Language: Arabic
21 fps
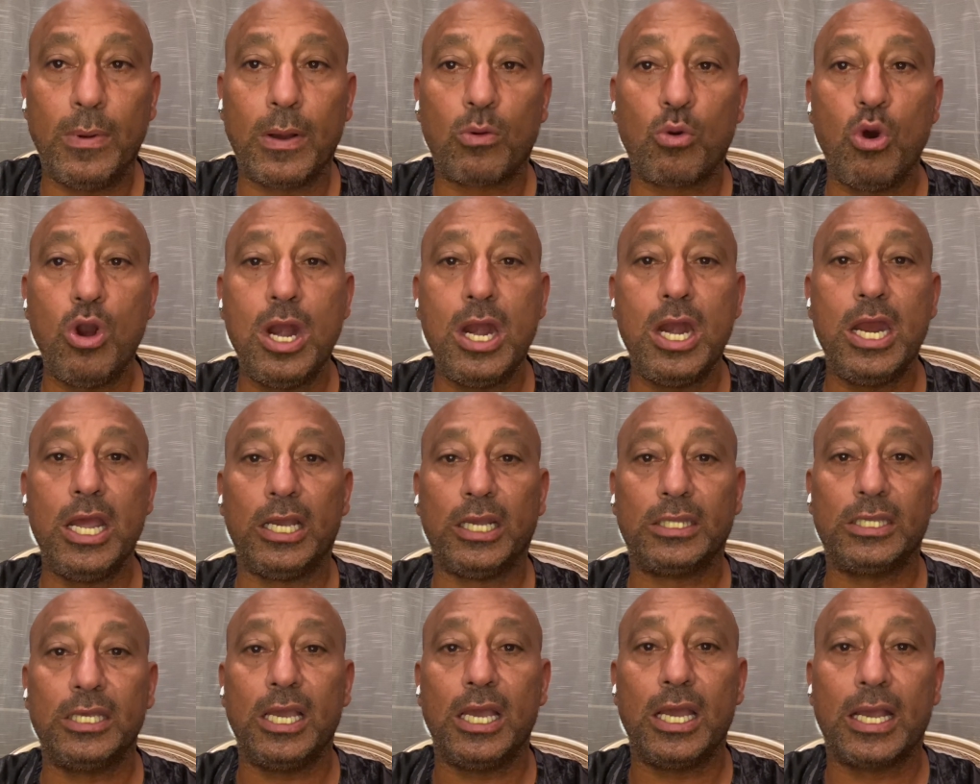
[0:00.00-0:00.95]
كل
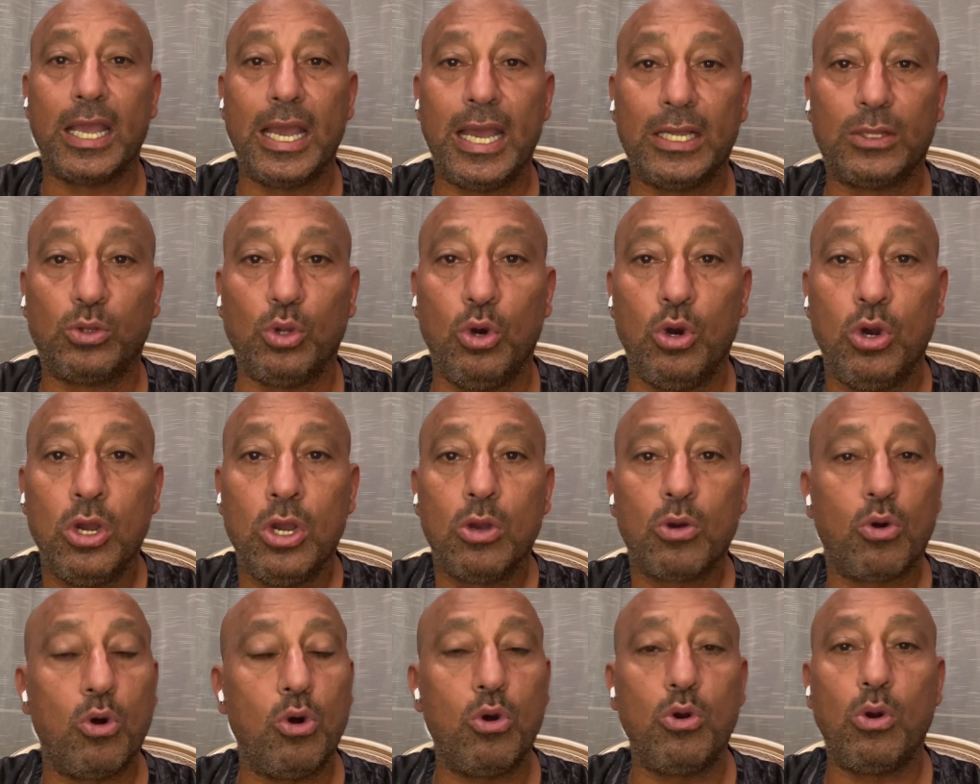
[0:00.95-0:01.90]
احتياجاته
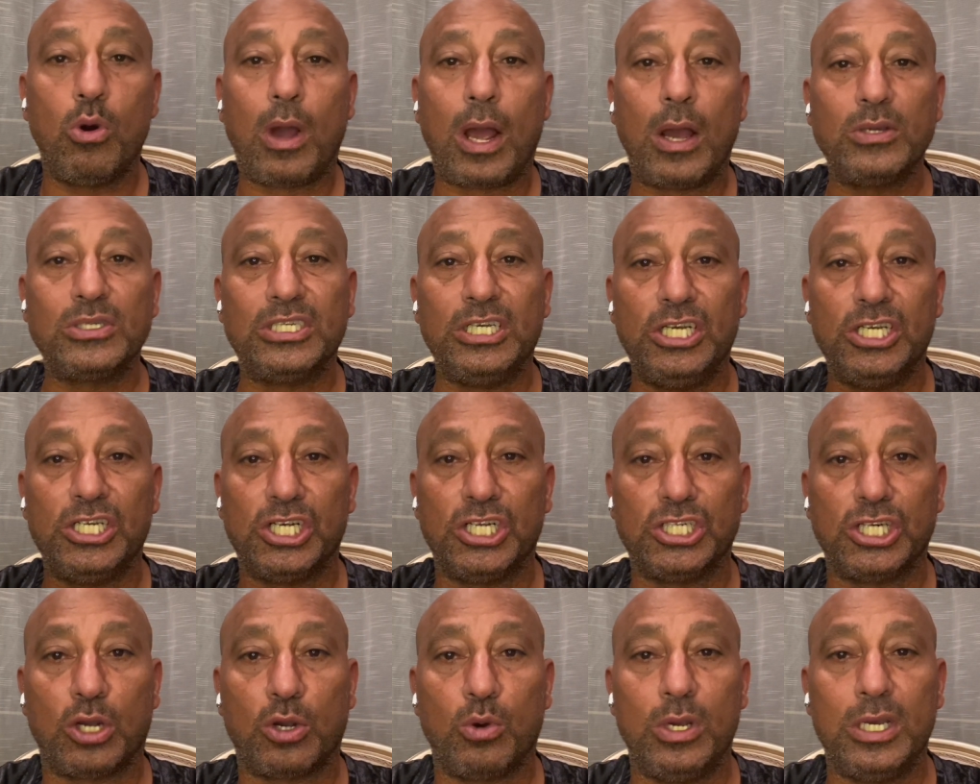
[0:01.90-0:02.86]
كله عاوز يعيش
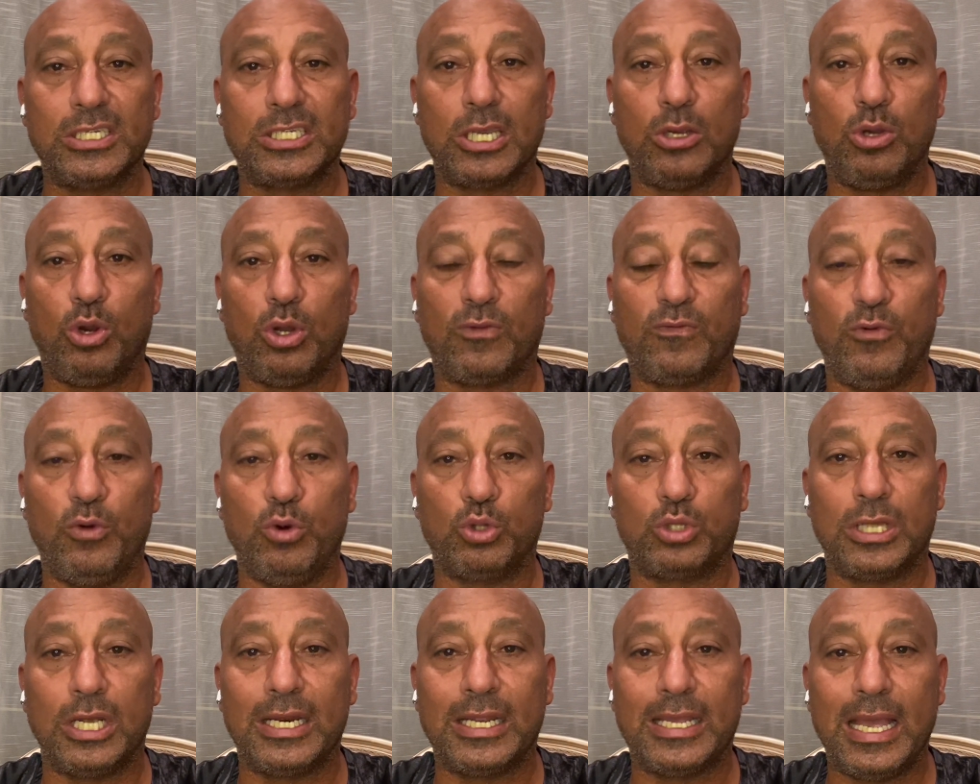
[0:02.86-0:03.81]
عيشه كويسه يقعد في
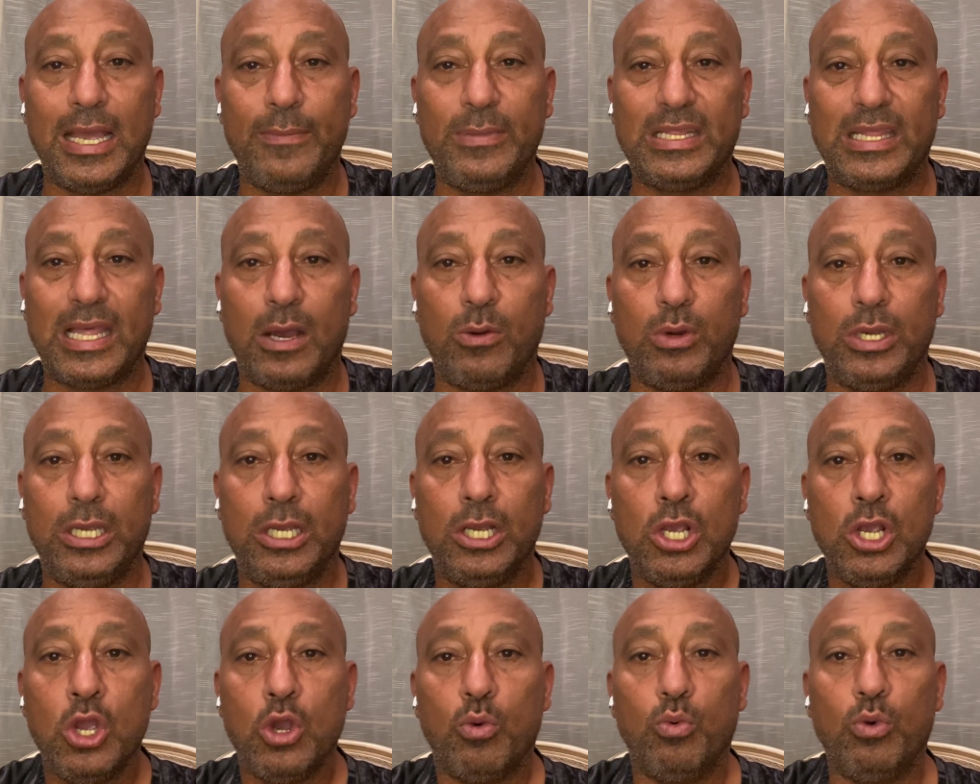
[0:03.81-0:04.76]
اوتيل جامد قوي
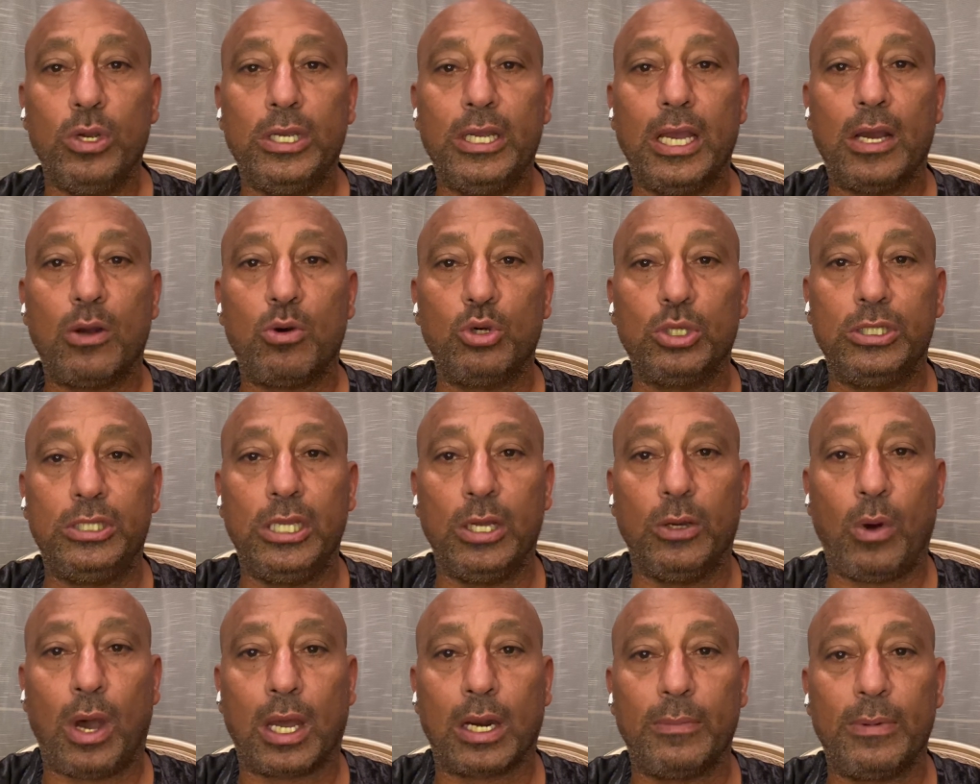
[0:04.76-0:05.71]
وياخد
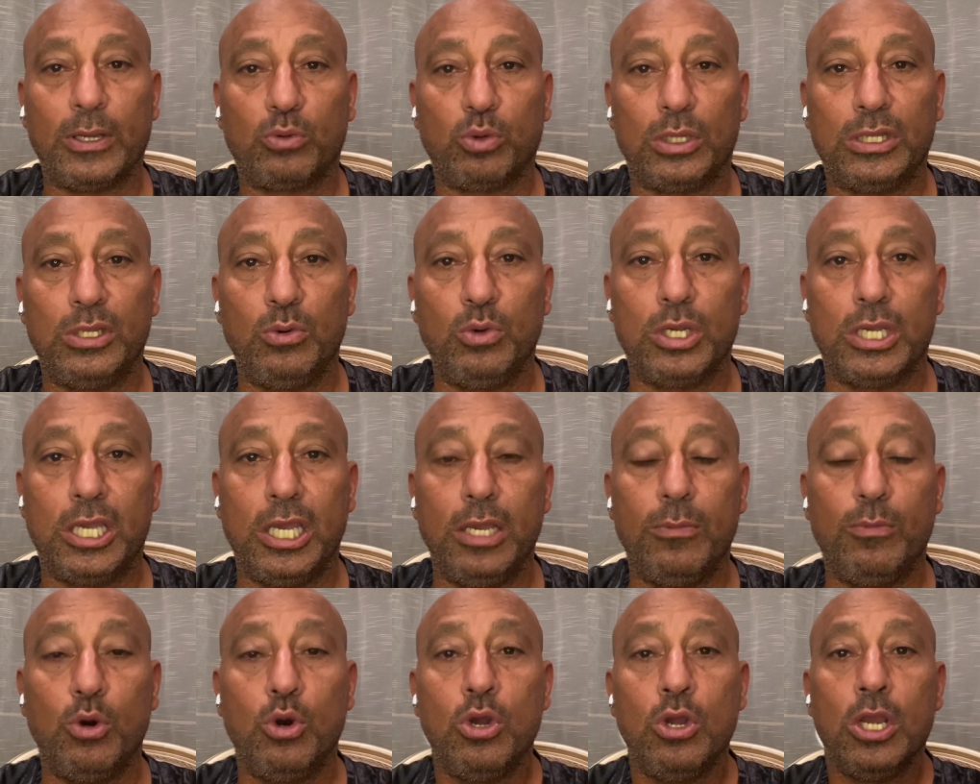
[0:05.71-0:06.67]
وعربيات توديه
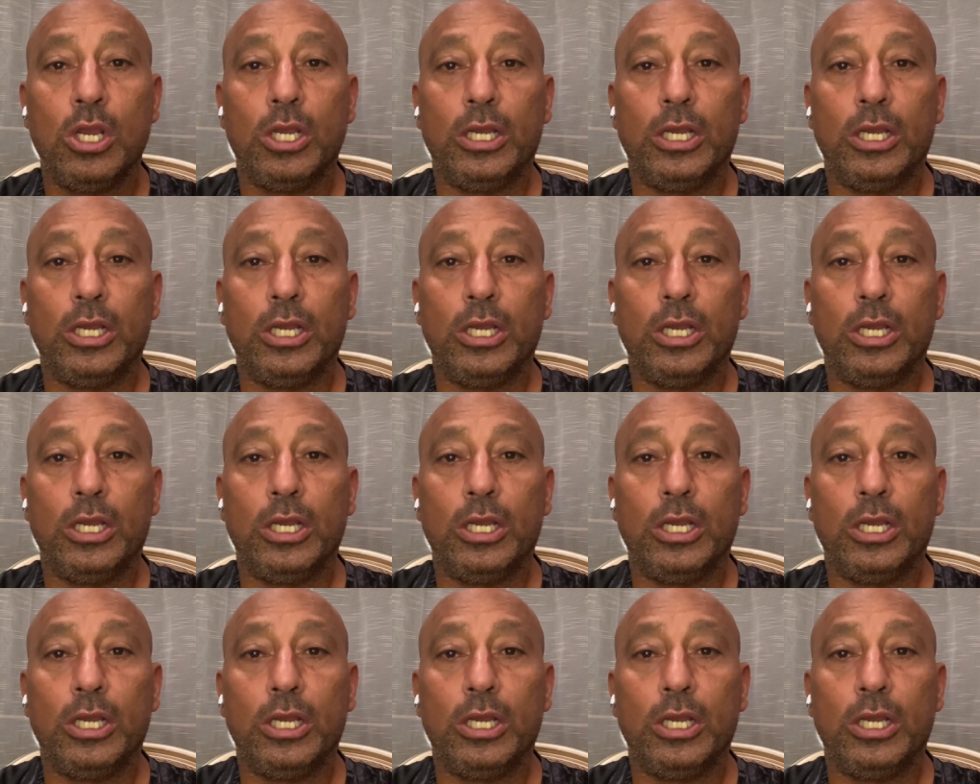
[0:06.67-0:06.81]
وتجيبه